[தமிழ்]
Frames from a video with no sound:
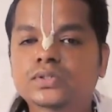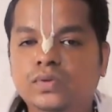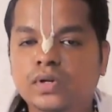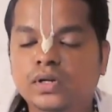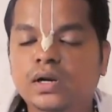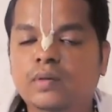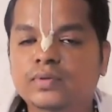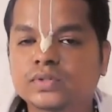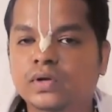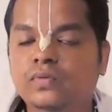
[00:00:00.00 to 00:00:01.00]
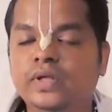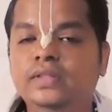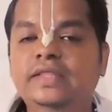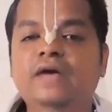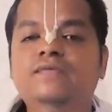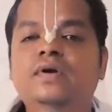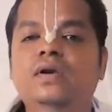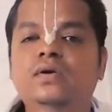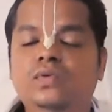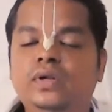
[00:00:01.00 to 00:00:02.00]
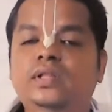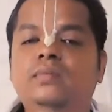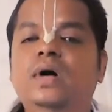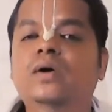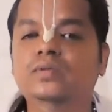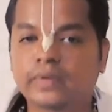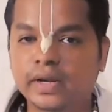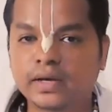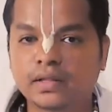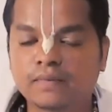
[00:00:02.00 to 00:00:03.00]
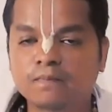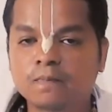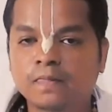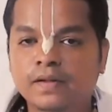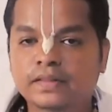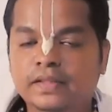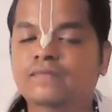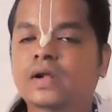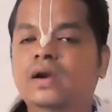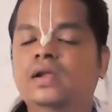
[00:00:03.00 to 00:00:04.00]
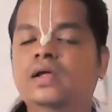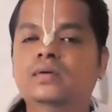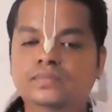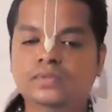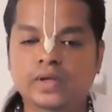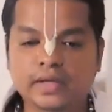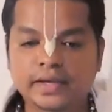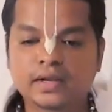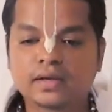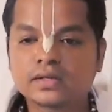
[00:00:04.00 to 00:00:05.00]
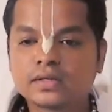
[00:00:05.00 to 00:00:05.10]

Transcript: சுரர்கள் அப்படின்னு சொல்லக்கூடிய தேவர்கள் கூட இந்த பாகவதம் கிடைக்காதான் தேவர்கள் எல்லாம் தன்னுடைய கையில